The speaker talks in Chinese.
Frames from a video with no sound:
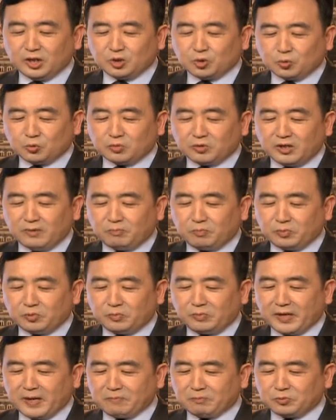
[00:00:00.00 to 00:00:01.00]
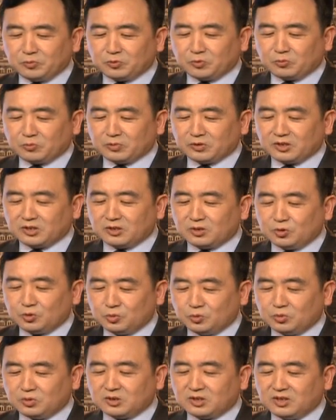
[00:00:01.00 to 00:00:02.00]
中国人普遍不懂得
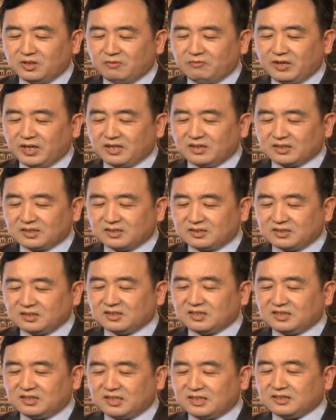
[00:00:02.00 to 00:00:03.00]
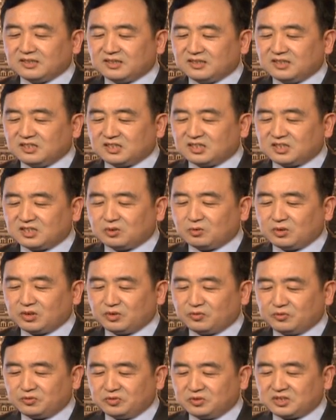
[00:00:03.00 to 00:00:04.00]
如何为了个人和社会
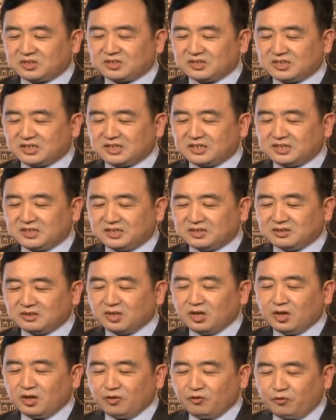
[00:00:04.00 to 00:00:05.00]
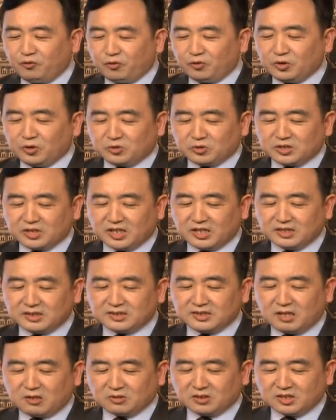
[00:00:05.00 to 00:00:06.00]
的福祉进行富有成
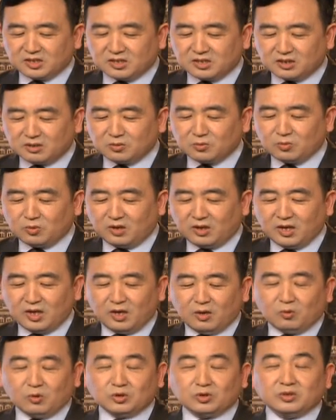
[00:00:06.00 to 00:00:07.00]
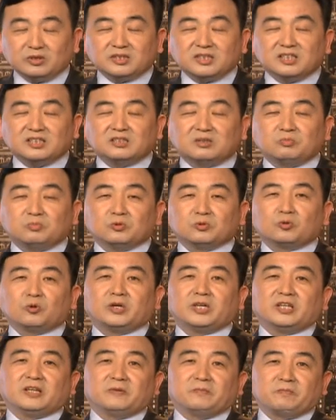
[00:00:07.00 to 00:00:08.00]
效的生活，我觉得这是不
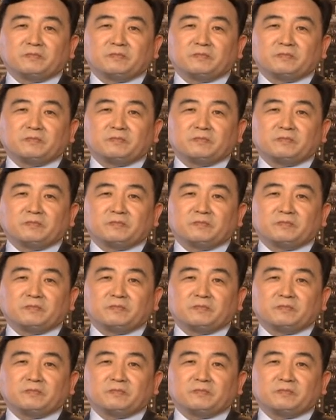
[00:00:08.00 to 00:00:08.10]
对的。